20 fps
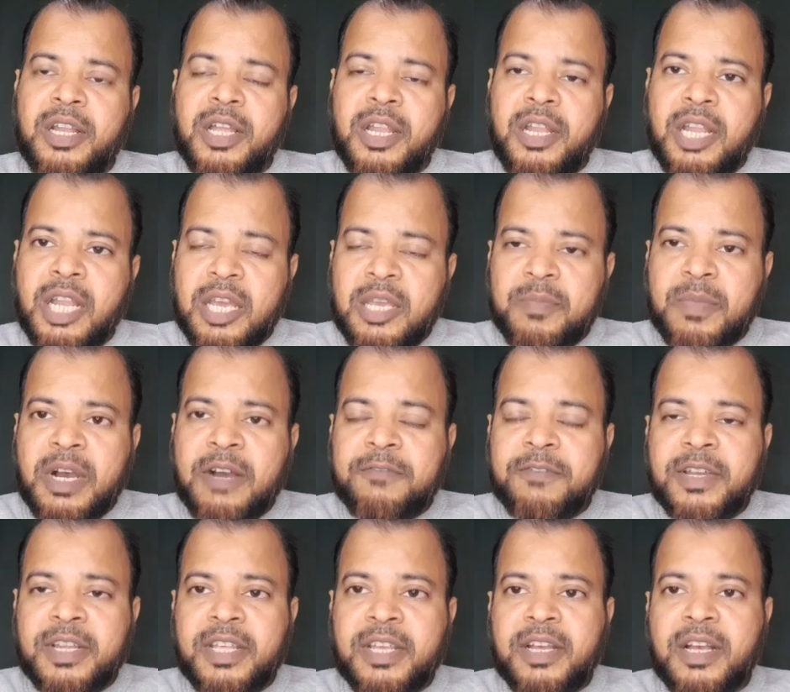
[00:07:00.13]
अल्लाह ही माफ़
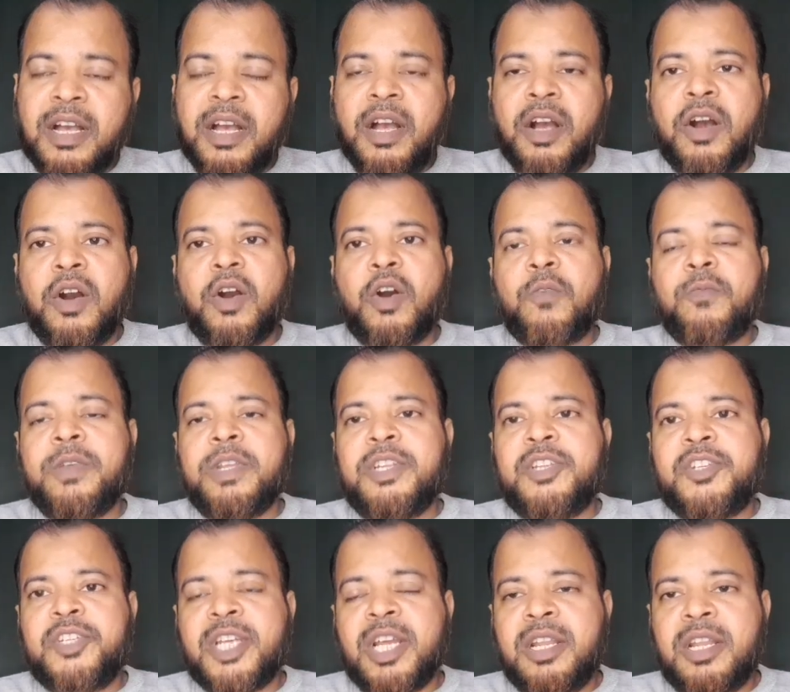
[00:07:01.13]
करेगा और फिर
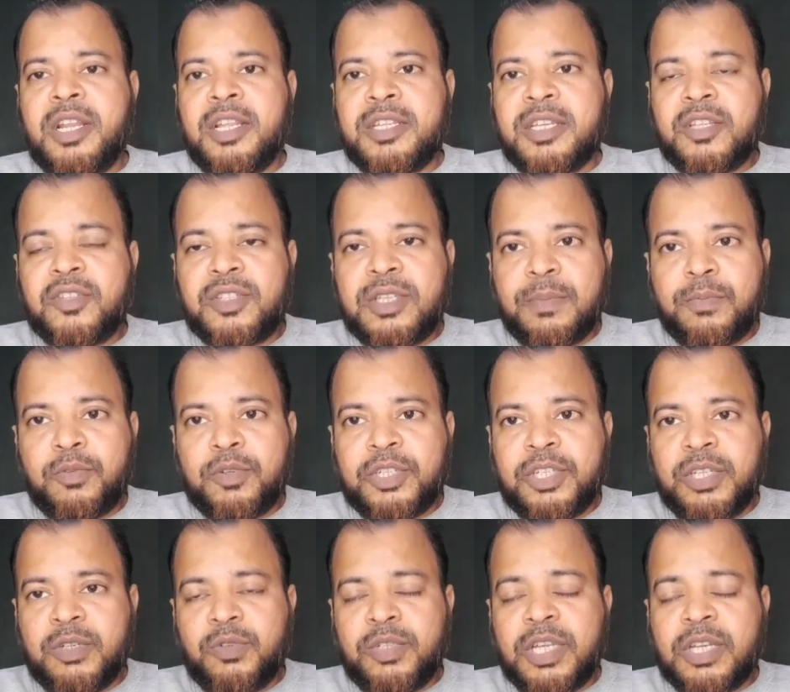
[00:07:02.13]
इन जब सब
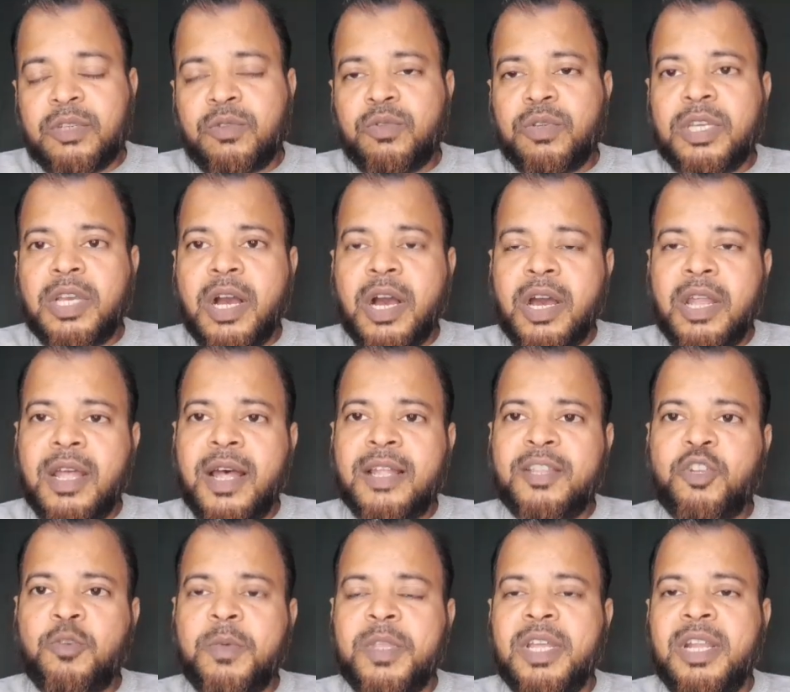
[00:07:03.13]
कुछ ठीक हो जाए क्योंकि
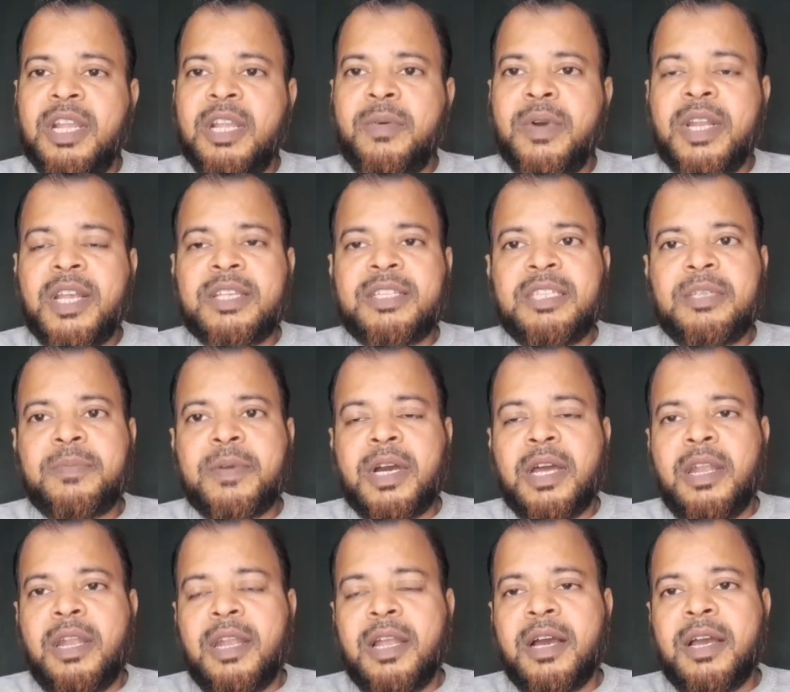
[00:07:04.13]
हालात को बदलने वाला सिर्फ
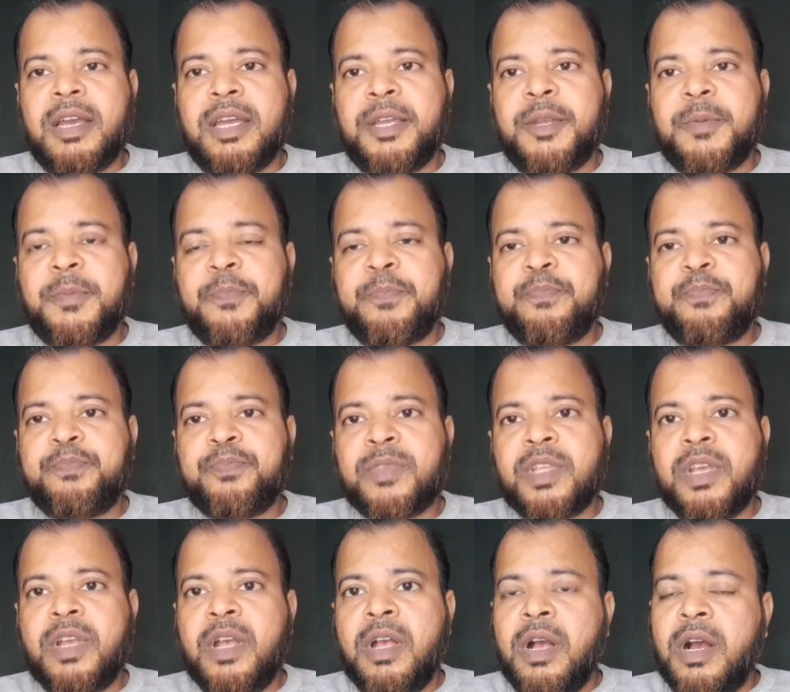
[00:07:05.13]
अल्लाह है
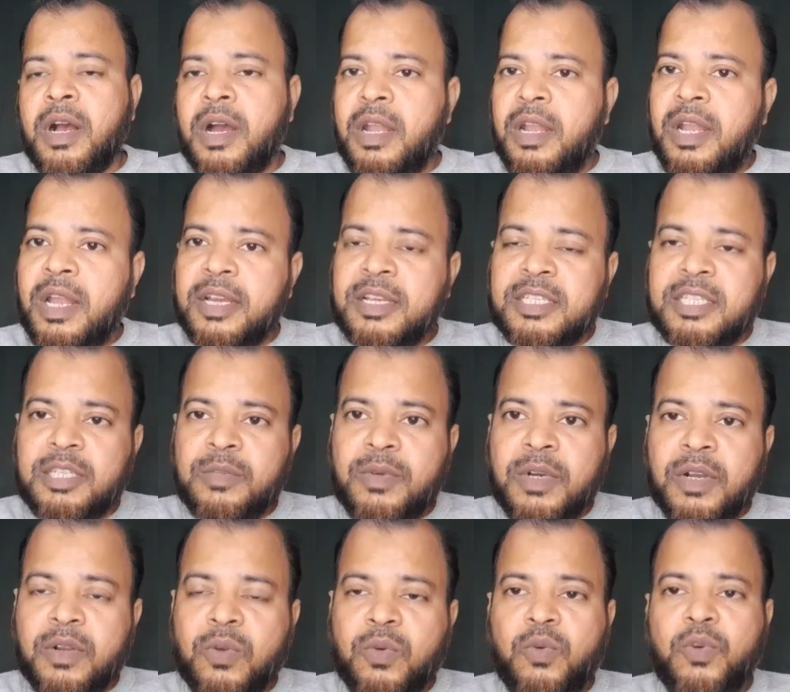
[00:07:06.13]
अल्लाह के
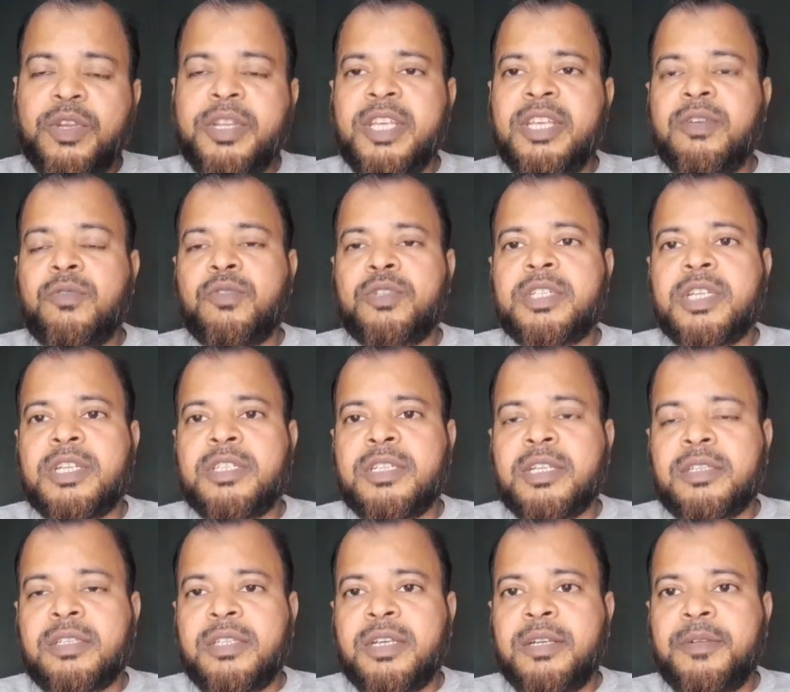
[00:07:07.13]
सिवा कोई नहीं कुछ कर
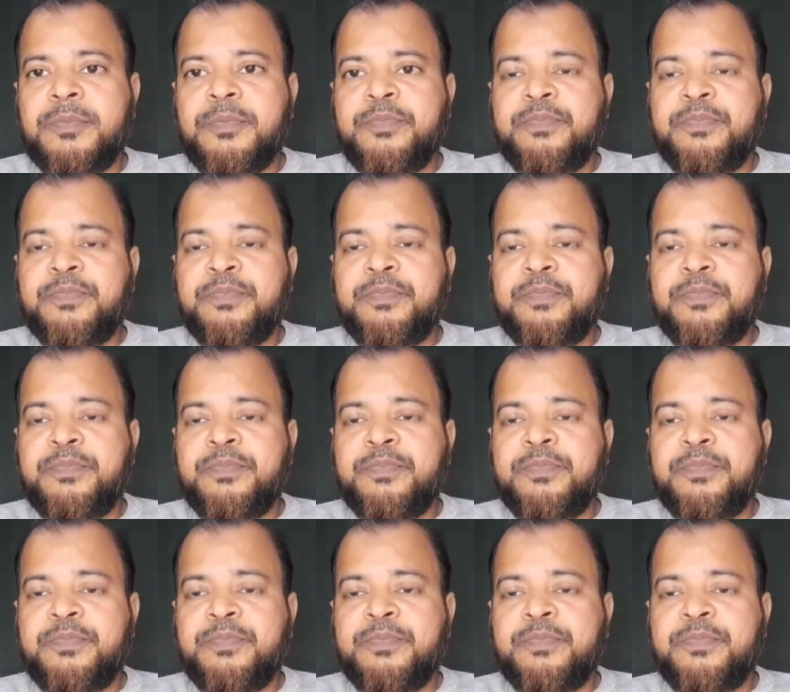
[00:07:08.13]
सकता